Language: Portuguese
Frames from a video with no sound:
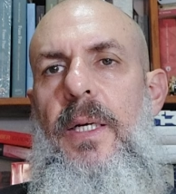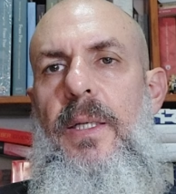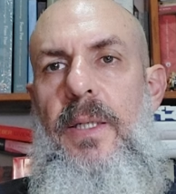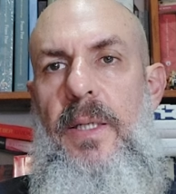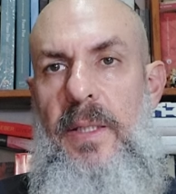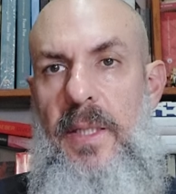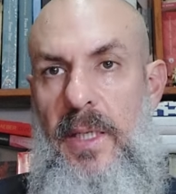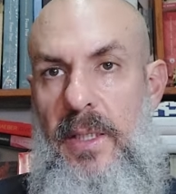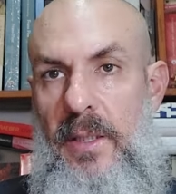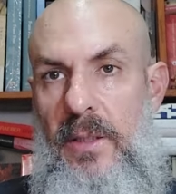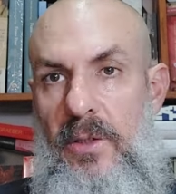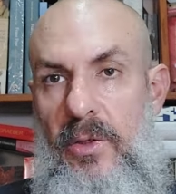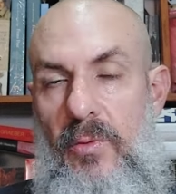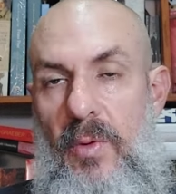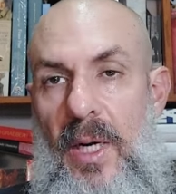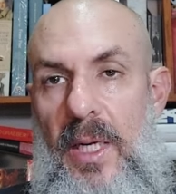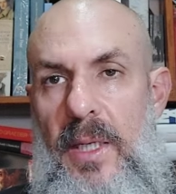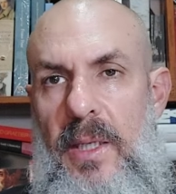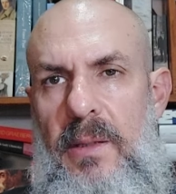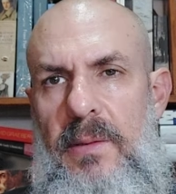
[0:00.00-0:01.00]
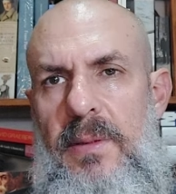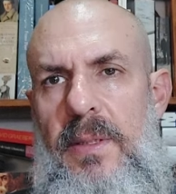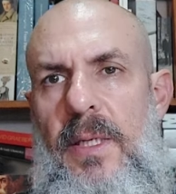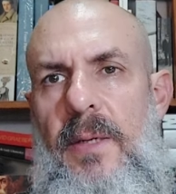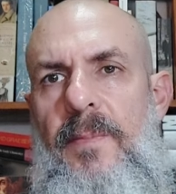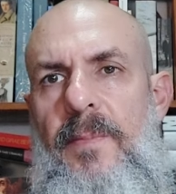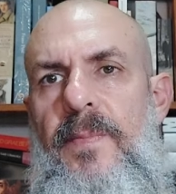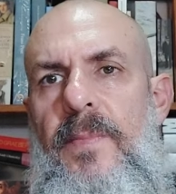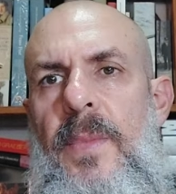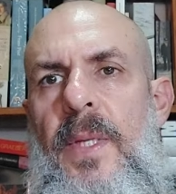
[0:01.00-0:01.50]
na década de
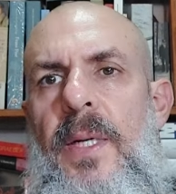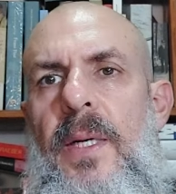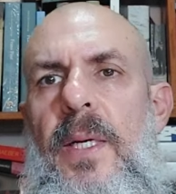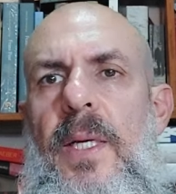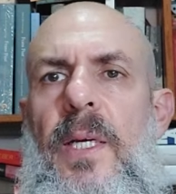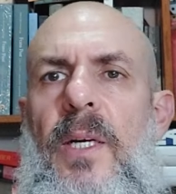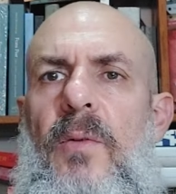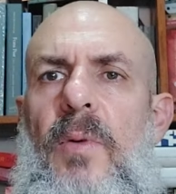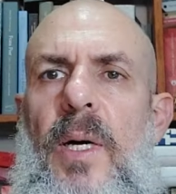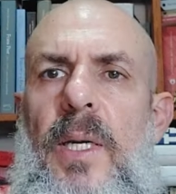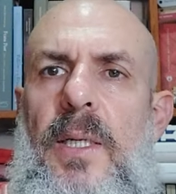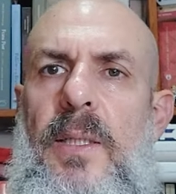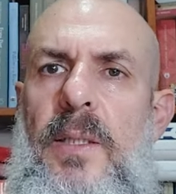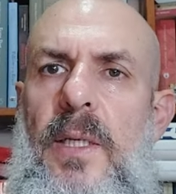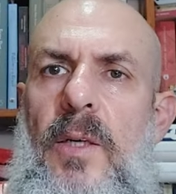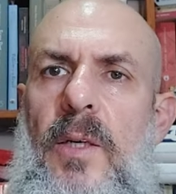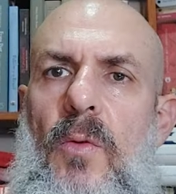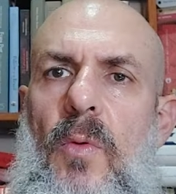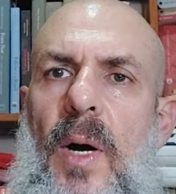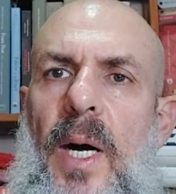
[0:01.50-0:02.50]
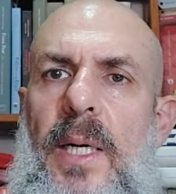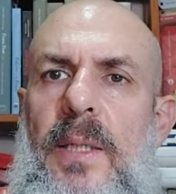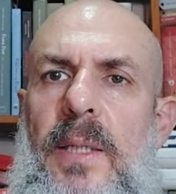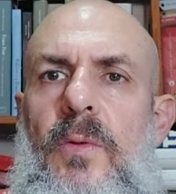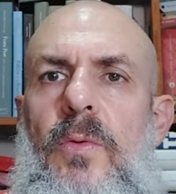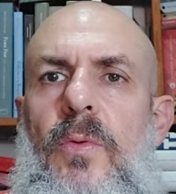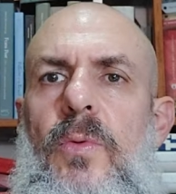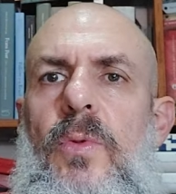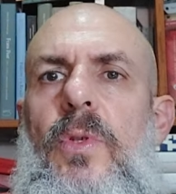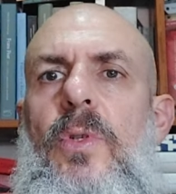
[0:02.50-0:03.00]
40 em
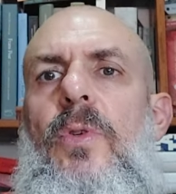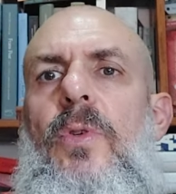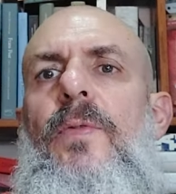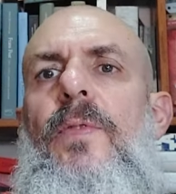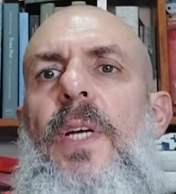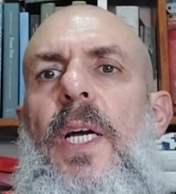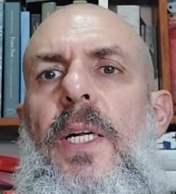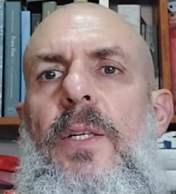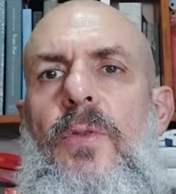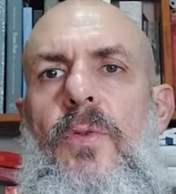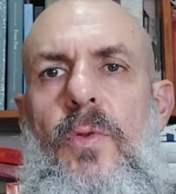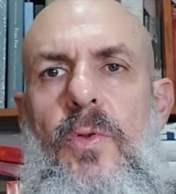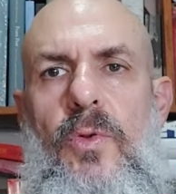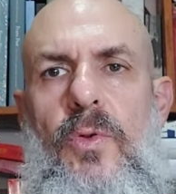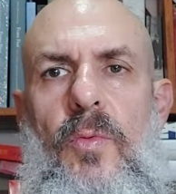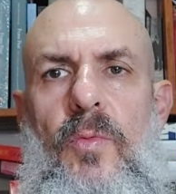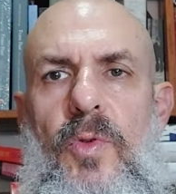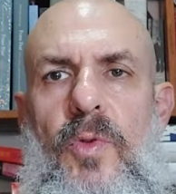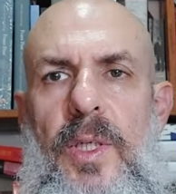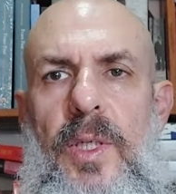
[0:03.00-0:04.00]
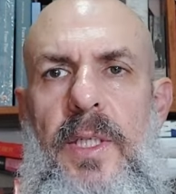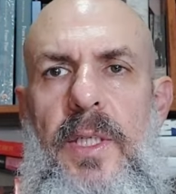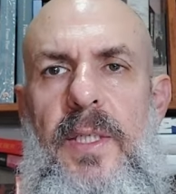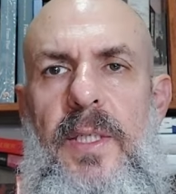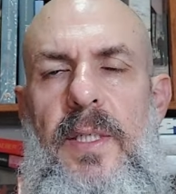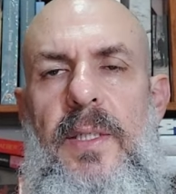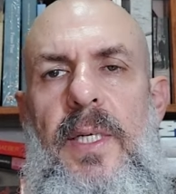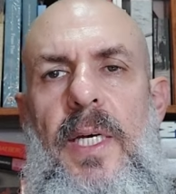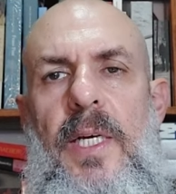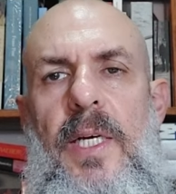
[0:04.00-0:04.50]
44, os soviéticos
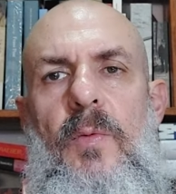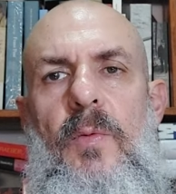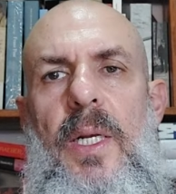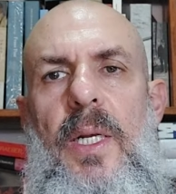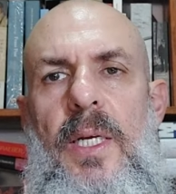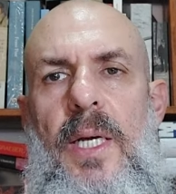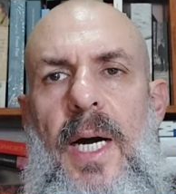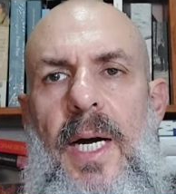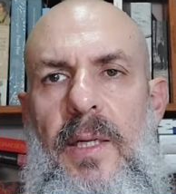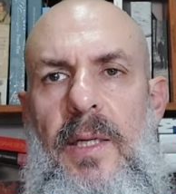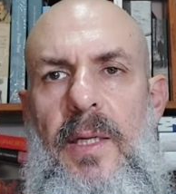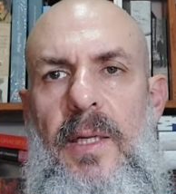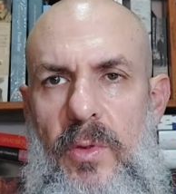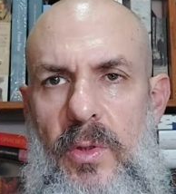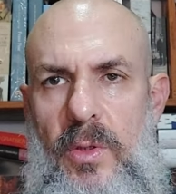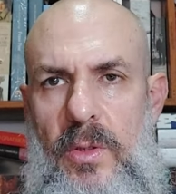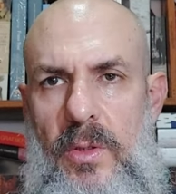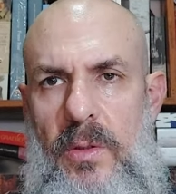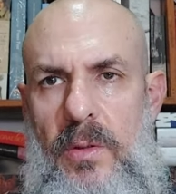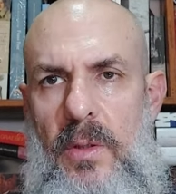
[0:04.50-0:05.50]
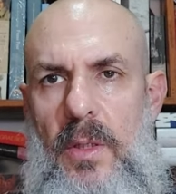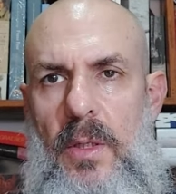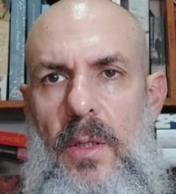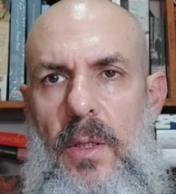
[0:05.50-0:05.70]
comunistas eram aliados